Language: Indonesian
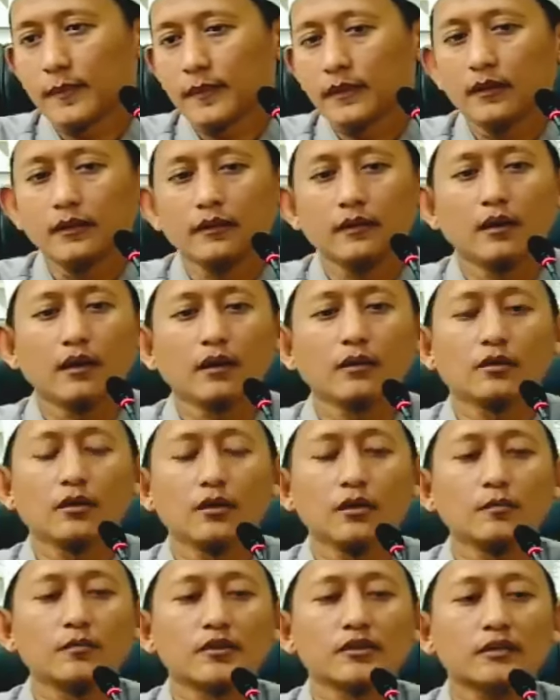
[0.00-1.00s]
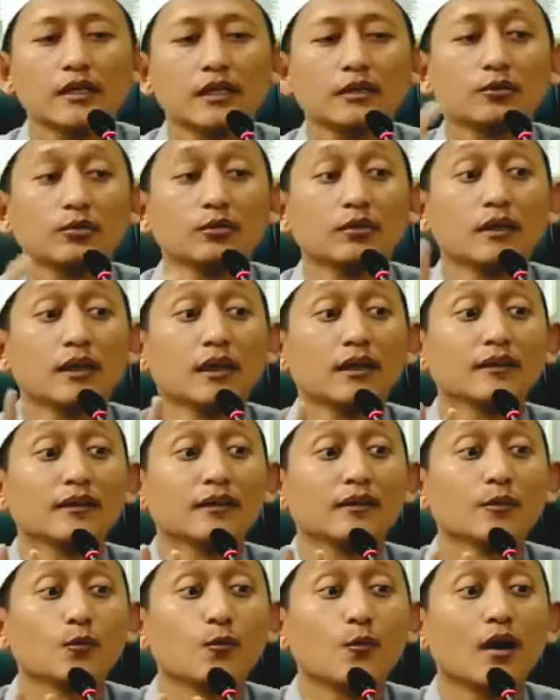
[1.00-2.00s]
Jadi Allah bersatu dengan
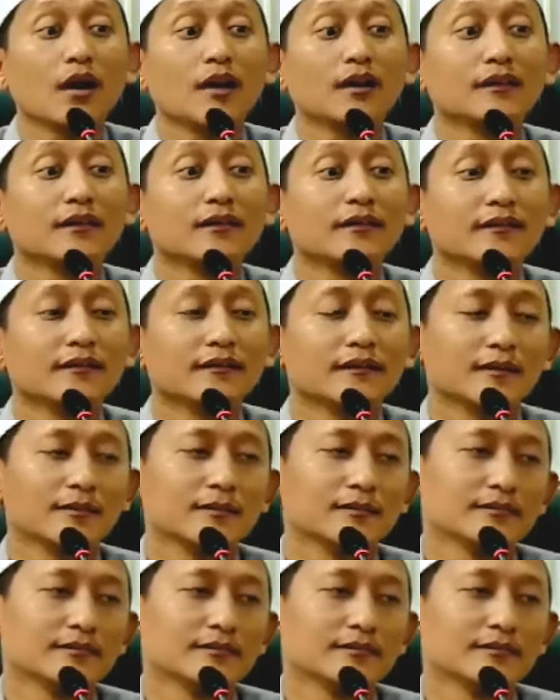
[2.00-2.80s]
walinya.